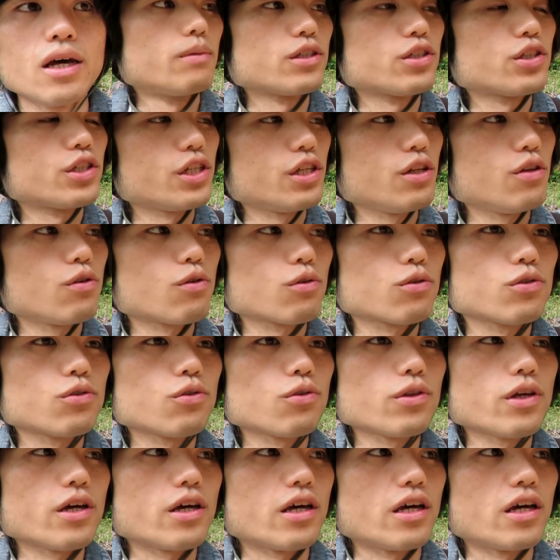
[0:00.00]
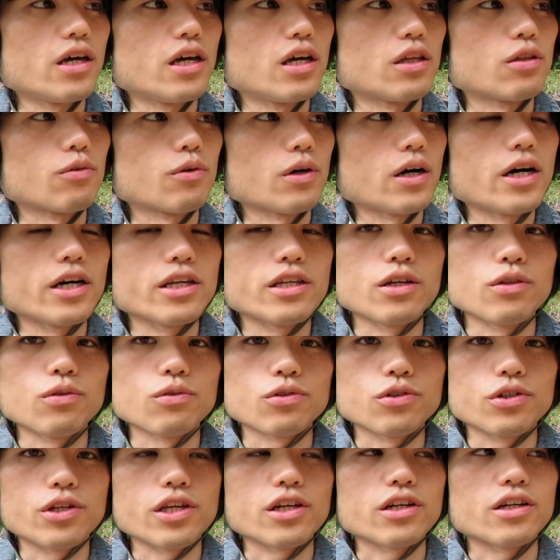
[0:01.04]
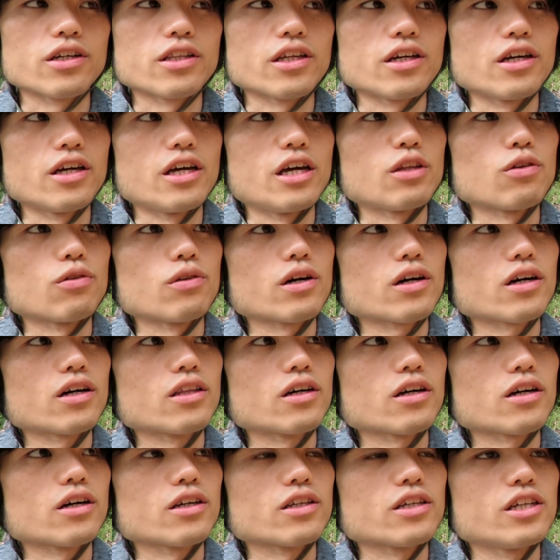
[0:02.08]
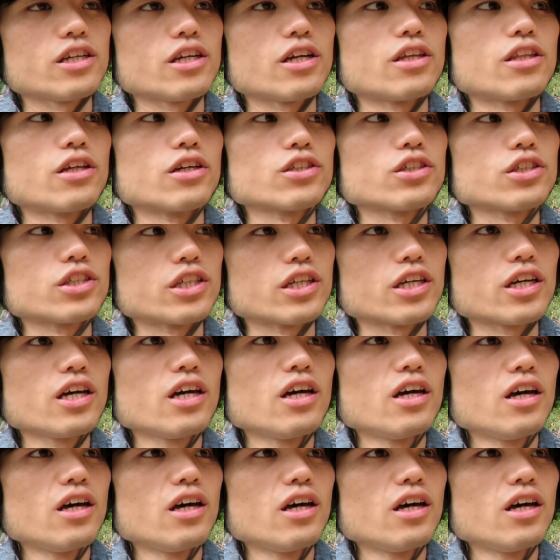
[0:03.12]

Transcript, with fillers: まあ、新緑のね、えー、と背景のグリーンがね、えー、となかなか綺麗だし、